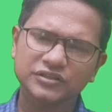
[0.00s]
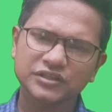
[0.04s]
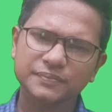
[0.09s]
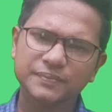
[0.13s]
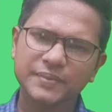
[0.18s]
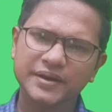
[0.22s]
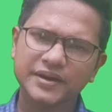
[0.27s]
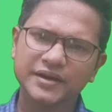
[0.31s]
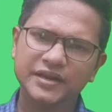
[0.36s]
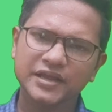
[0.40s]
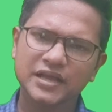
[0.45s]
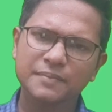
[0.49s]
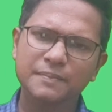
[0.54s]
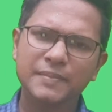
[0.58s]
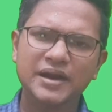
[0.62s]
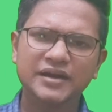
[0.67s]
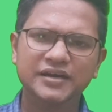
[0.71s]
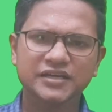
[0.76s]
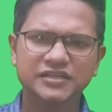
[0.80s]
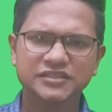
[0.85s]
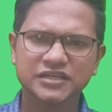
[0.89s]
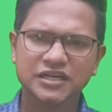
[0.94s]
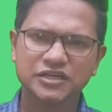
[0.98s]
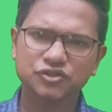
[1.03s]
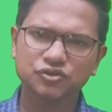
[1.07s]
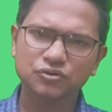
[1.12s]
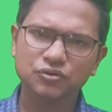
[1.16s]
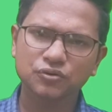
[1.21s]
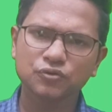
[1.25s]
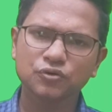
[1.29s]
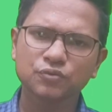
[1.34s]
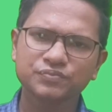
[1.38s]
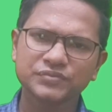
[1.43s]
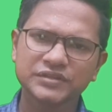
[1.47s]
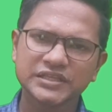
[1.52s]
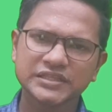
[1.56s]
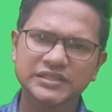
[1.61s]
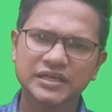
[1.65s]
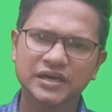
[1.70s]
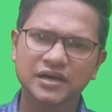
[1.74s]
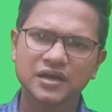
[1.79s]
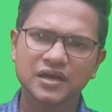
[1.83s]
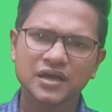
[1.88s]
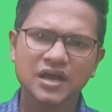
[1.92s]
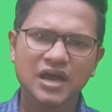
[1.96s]
করতে পারেন এই মালটার শ্বাসগুলো খুব
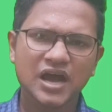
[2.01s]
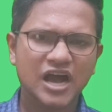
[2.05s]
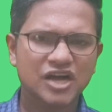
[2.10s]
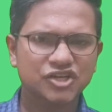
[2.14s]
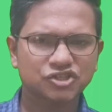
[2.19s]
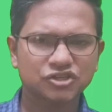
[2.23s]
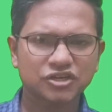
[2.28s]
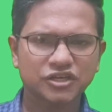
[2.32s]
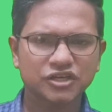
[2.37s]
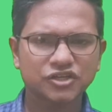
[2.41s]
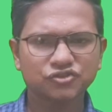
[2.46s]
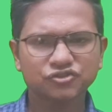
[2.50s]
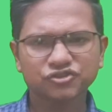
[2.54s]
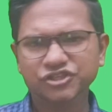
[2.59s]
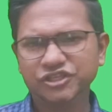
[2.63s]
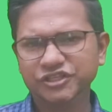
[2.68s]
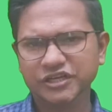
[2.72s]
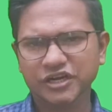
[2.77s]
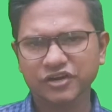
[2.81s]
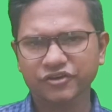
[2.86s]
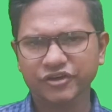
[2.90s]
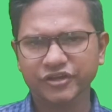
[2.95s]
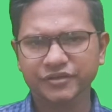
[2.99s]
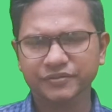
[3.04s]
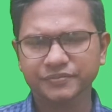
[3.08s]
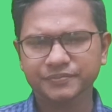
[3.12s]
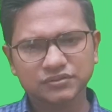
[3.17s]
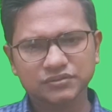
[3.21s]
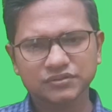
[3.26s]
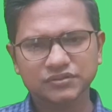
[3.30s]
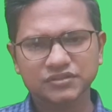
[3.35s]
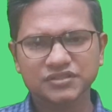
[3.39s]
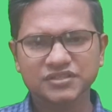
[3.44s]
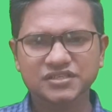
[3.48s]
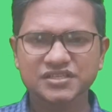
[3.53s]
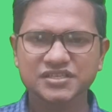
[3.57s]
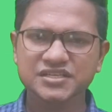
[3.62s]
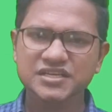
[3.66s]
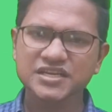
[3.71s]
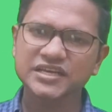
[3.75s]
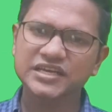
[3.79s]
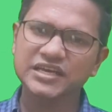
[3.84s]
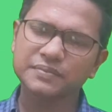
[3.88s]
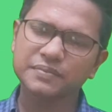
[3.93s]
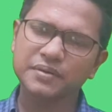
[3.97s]
তিতা আসলে কিন্তু সেটা নয়
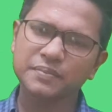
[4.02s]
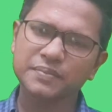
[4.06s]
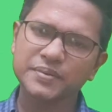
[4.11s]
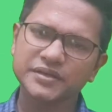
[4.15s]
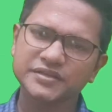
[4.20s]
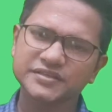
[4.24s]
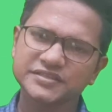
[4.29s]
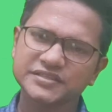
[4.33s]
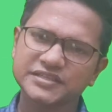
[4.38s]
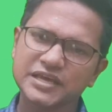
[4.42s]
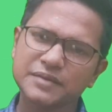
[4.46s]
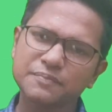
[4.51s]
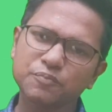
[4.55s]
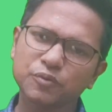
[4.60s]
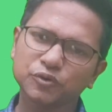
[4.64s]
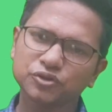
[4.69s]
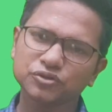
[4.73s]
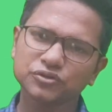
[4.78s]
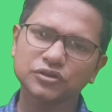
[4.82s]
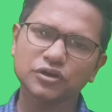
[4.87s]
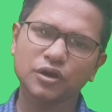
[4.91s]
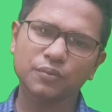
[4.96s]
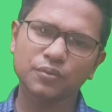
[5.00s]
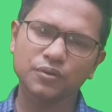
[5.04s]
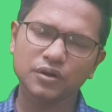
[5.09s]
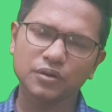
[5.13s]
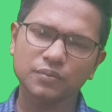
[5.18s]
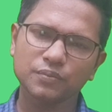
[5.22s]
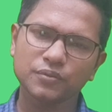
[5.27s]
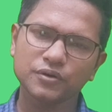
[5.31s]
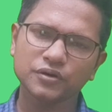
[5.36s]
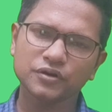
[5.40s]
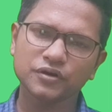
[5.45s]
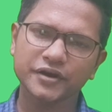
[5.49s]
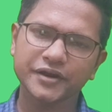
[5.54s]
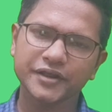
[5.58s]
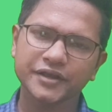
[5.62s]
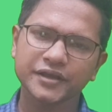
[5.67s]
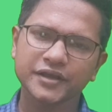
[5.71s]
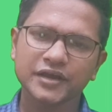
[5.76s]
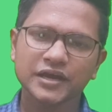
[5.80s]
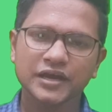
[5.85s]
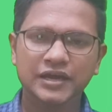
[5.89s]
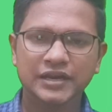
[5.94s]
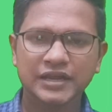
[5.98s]
ঠিক এভাবে সেম পদ্ধতি অবলম্বন করে
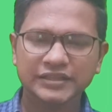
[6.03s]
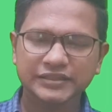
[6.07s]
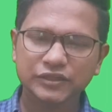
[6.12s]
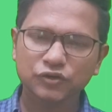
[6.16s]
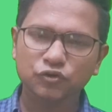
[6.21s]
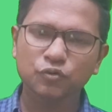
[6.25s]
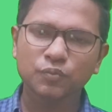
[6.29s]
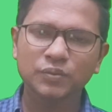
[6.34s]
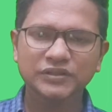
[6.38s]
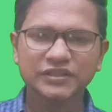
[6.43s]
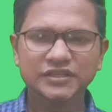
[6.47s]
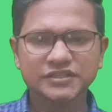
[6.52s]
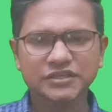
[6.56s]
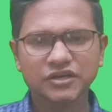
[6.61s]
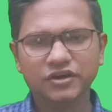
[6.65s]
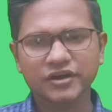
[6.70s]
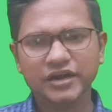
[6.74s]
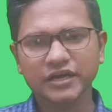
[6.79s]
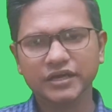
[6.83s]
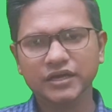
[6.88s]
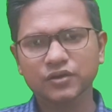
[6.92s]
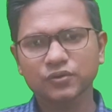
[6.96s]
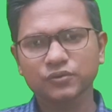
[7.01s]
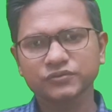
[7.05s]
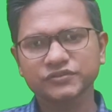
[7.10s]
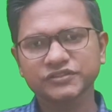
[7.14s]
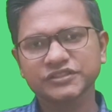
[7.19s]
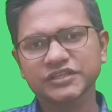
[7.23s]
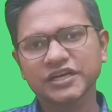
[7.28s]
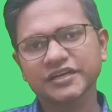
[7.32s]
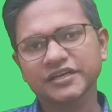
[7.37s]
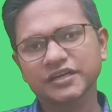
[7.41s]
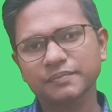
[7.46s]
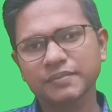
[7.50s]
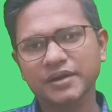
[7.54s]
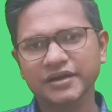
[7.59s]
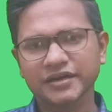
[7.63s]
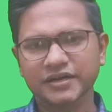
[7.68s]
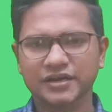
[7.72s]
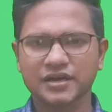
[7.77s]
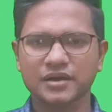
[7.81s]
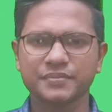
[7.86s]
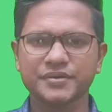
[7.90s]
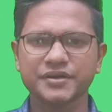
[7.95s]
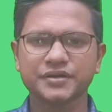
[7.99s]
রাতে ঘুমাতে যাওয়ার আগেও চারটা মালটা
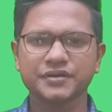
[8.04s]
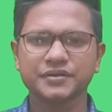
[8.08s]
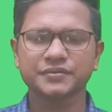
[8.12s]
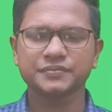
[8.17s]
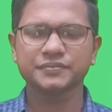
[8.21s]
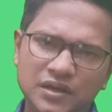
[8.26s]
খাবেন